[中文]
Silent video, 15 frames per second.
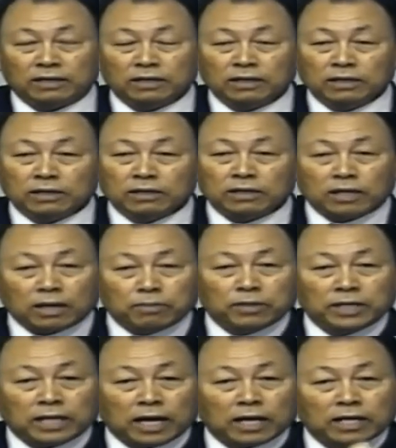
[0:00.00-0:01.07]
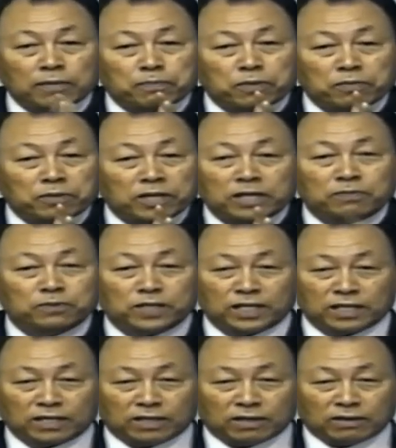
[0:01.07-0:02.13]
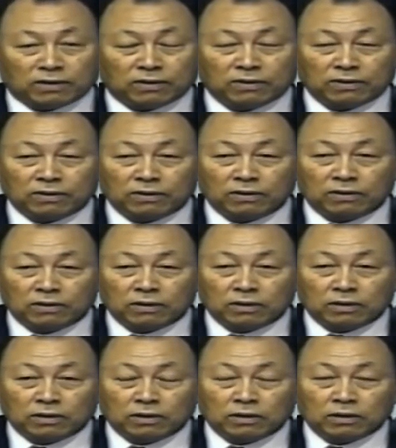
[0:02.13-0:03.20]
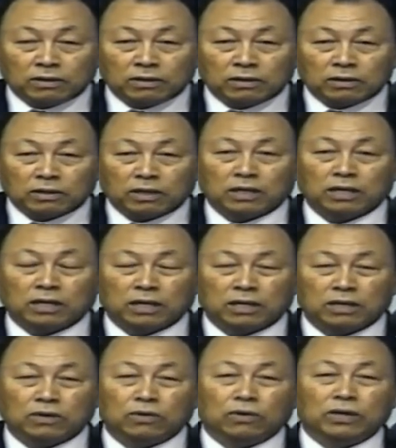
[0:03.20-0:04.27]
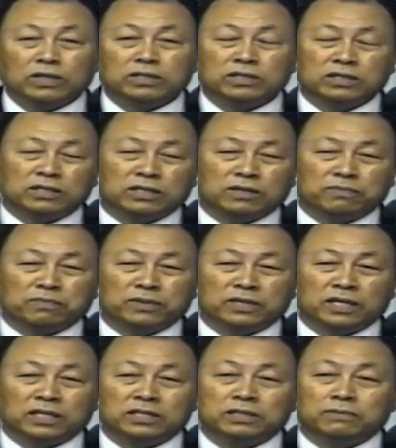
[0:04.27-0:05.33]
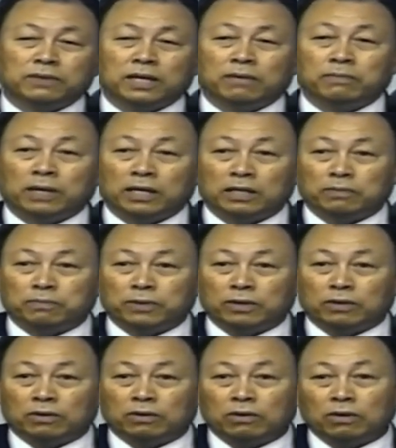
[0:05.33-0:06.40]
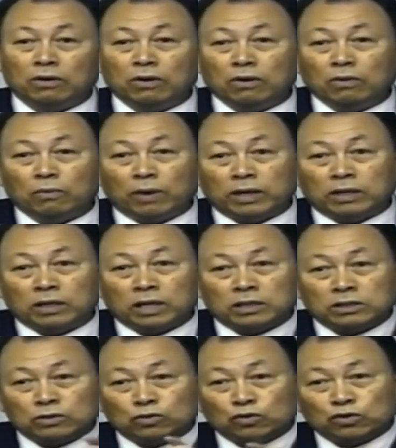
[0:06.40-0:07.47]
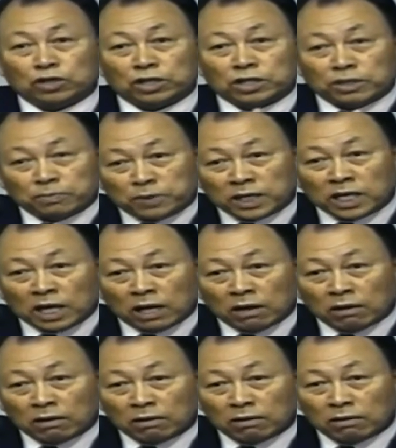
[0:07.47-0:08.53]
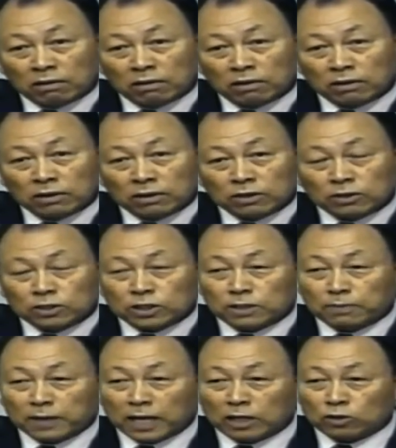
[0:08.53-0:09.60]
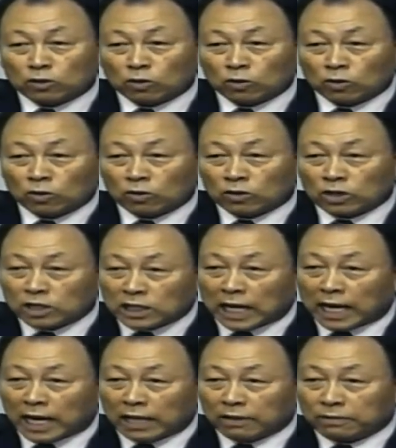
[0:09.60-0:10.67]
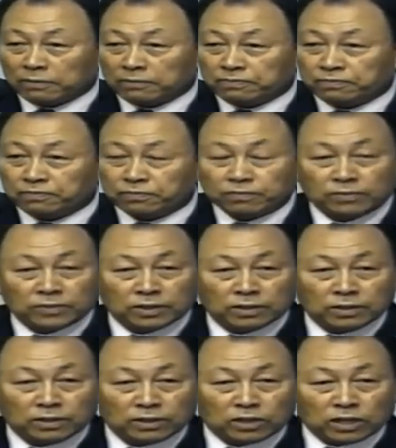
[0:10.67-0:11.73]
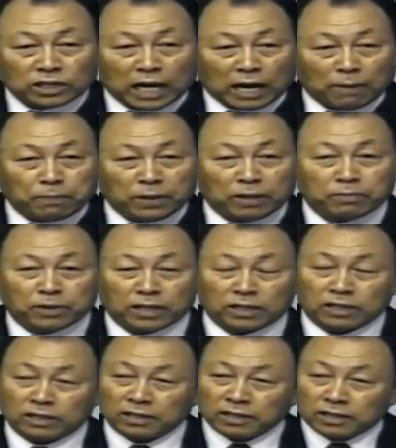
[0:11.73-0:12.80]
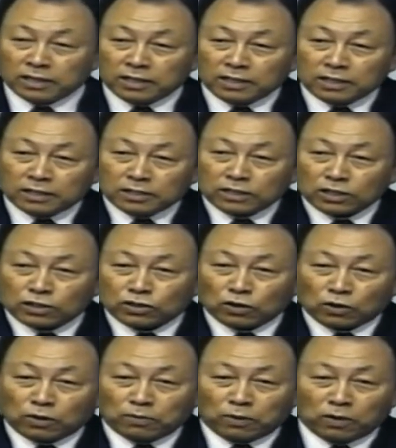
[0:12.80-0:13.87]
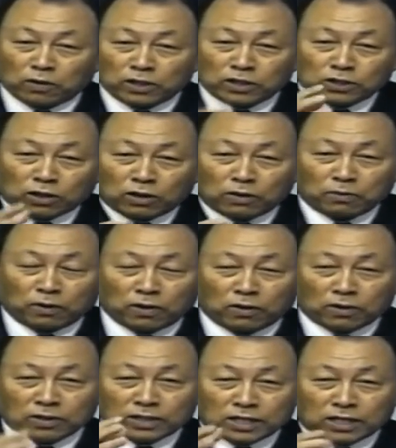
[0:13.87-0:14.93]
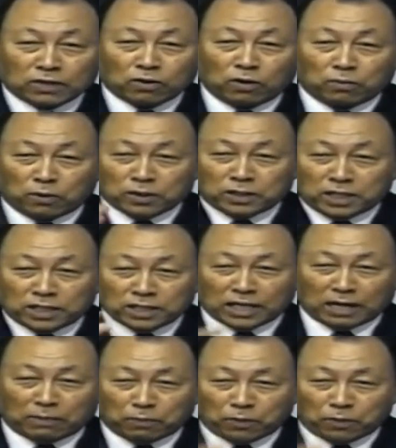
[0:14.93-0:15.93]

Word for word: 当然了，讲这样的故事也是给我们一种教训呢。在这时间，只要获得上帝赐予我们的信心，这信心是上帝赐予我们的礼物，我们靠着基督的宝血来遇见上帝。使我们的喜乐充满。